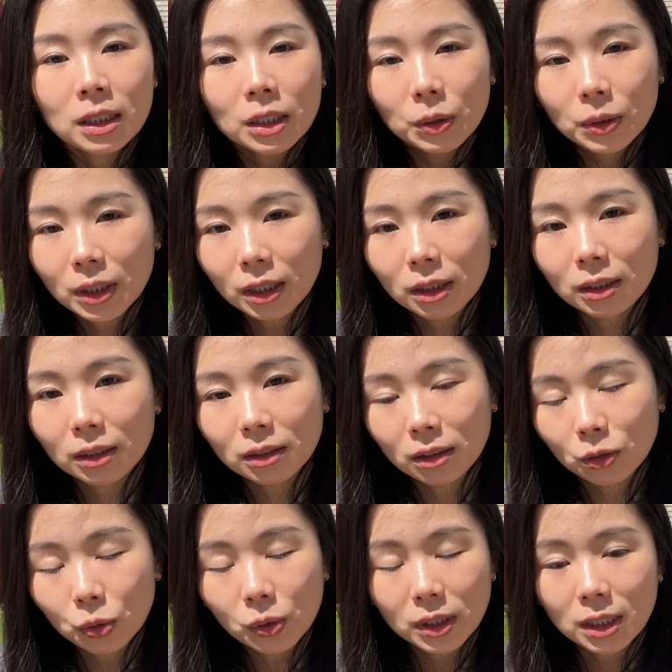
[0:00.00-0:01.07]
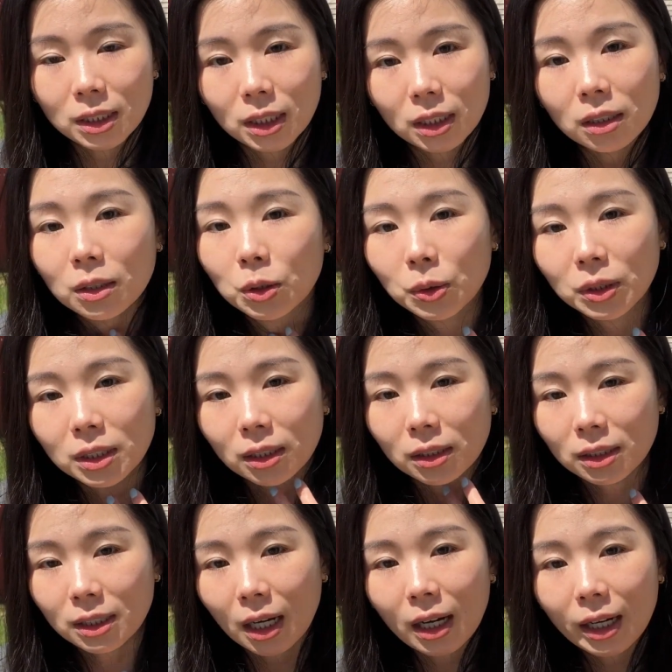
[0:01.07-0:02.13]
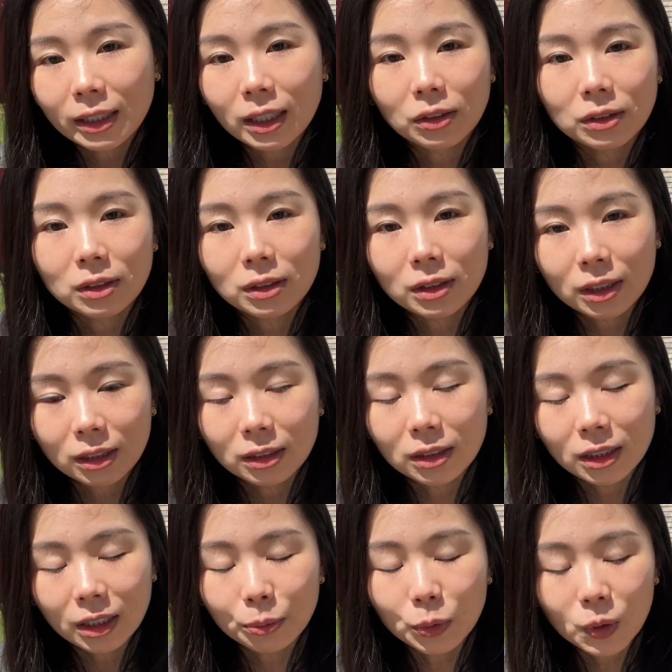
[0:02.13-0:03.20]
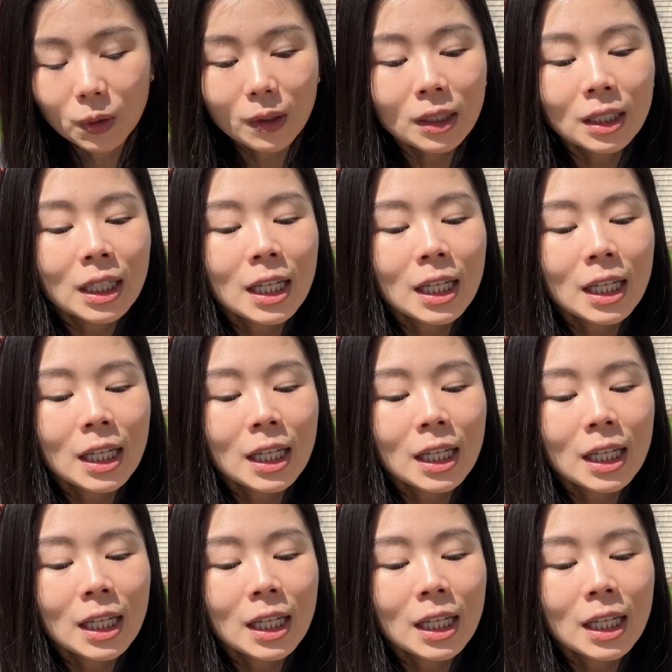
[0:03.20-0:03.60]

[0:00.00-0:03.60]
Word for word: 因为那个你如果直接喝会整个伤害到你的那个黏膜。